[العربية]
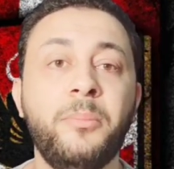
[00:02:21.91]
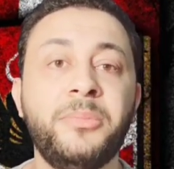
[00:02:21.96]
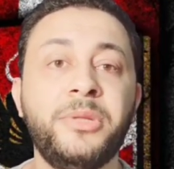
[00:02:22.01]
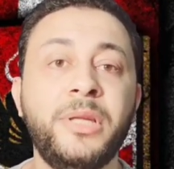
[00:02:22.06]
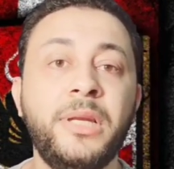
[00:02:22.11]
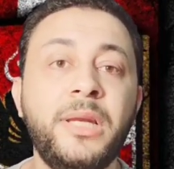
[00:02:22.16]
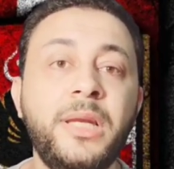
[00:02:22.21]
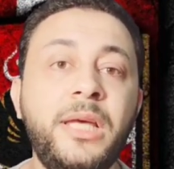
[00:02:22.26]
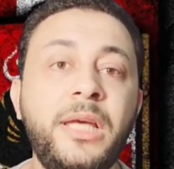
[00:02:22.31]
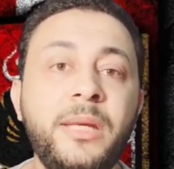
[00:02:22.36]

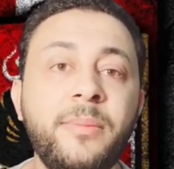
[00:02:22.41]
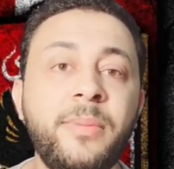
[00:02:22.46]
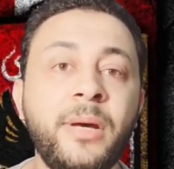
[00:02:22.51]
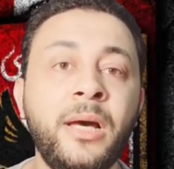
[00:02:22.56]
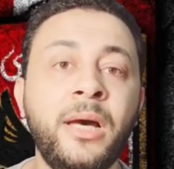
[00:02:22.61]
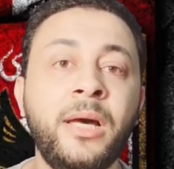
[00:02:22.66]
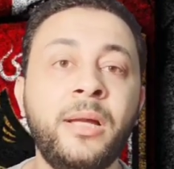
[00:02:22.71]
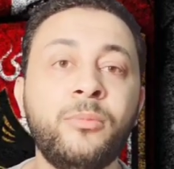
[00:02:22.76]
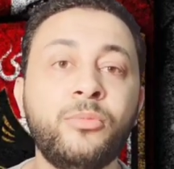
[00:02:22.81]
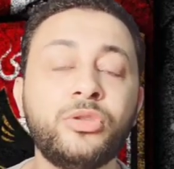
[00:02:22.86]
من
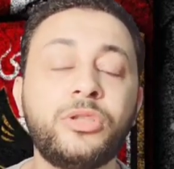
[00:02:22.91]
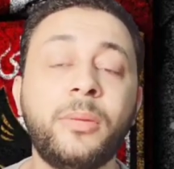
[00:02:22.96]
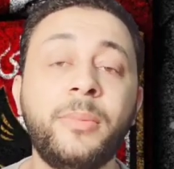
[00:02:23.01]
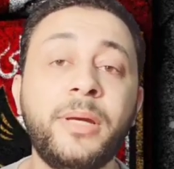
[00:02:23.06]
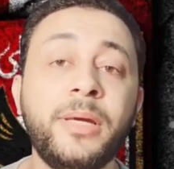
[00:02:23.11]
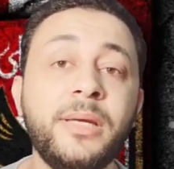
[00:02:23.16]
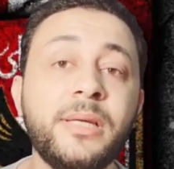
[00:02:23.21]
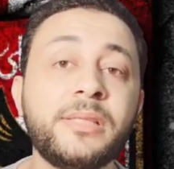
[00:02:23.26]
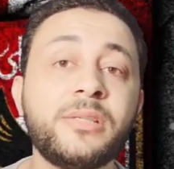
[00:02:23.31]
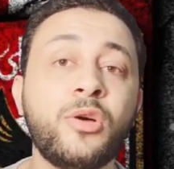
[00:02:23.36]
اللعيبه
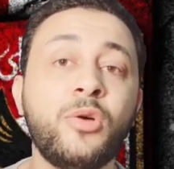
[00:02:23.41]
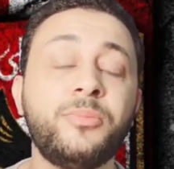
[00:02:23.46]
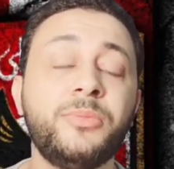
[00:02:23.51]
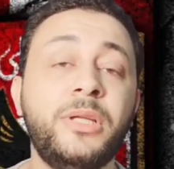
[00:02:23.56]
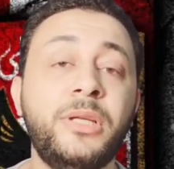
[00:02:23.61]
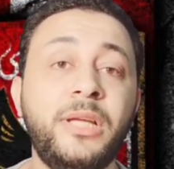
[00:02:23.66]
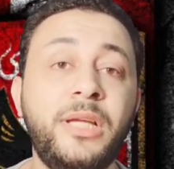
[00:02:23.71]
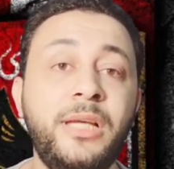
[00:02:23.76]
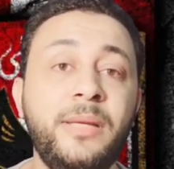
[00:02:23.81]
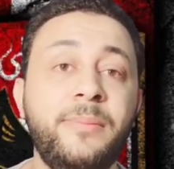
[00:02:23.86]
المتميزه
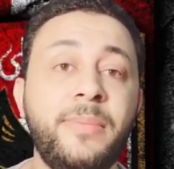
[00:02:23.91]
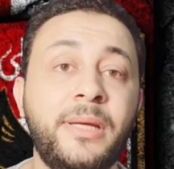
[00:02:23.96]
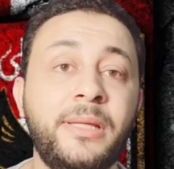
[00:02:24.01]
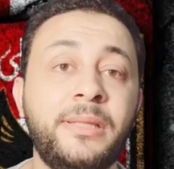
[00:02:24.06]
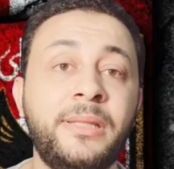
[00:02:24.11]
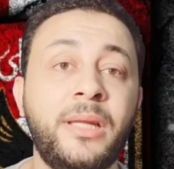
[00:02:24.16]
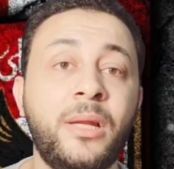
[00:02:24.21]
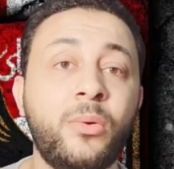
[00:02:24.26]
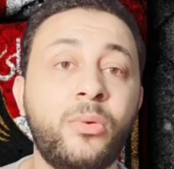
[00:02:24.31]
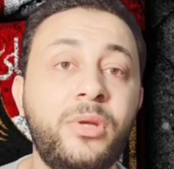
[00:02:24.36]
ومن اللعيبه
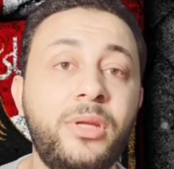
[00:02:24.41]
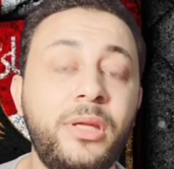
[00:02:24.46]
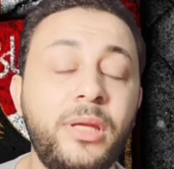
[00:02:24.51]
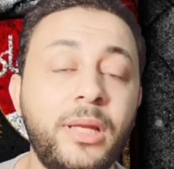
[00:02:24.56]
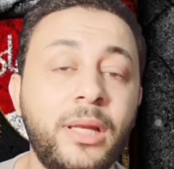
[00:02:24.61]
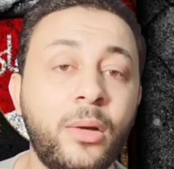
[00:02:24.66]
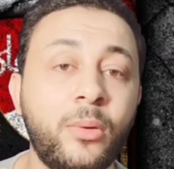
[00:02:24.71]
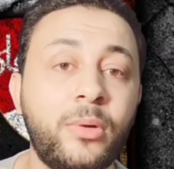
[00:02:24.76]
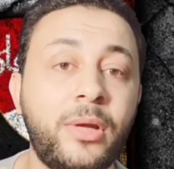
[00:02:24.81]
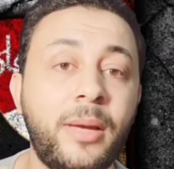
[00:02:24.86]
اللي لو
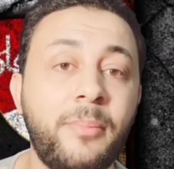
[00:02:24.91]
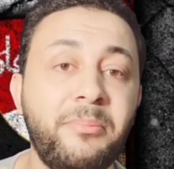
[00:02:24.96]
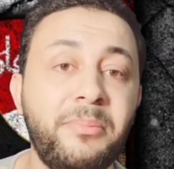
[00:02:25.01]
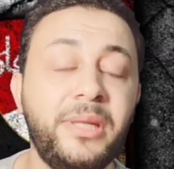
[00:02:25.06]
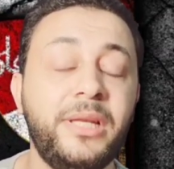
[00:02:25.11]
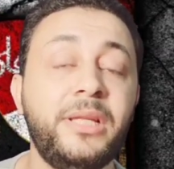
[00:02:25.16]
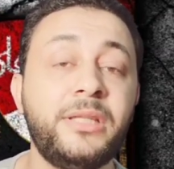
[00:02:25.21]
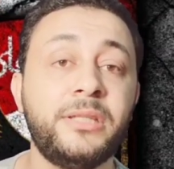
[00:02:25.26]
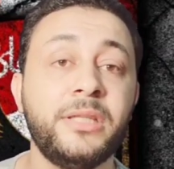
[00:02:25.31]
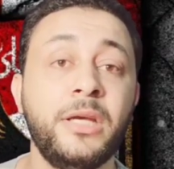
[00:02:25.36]
لو
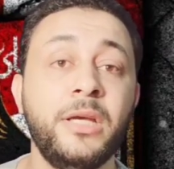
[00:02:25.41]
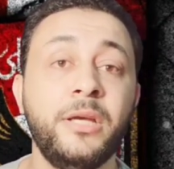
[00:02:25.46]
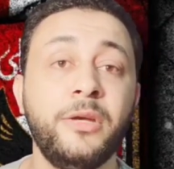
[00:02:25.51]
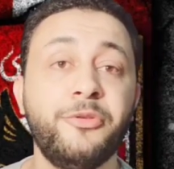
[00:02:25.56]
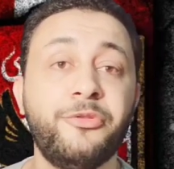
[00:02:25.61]
كملت